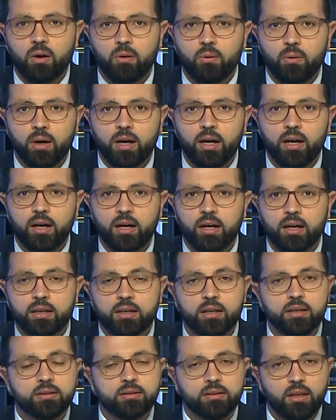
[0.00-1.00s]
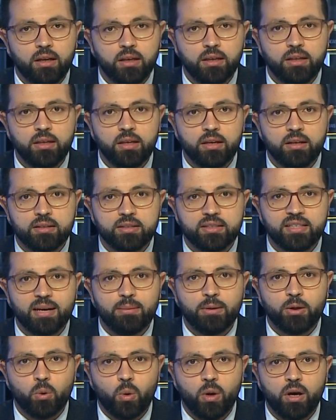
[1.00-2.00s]
وينتهي
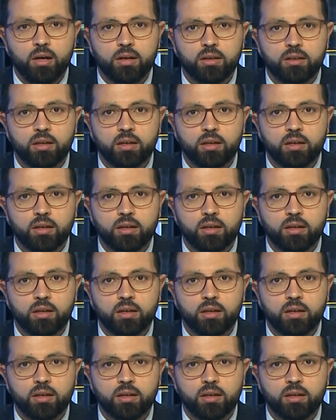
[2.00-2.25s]
زمنها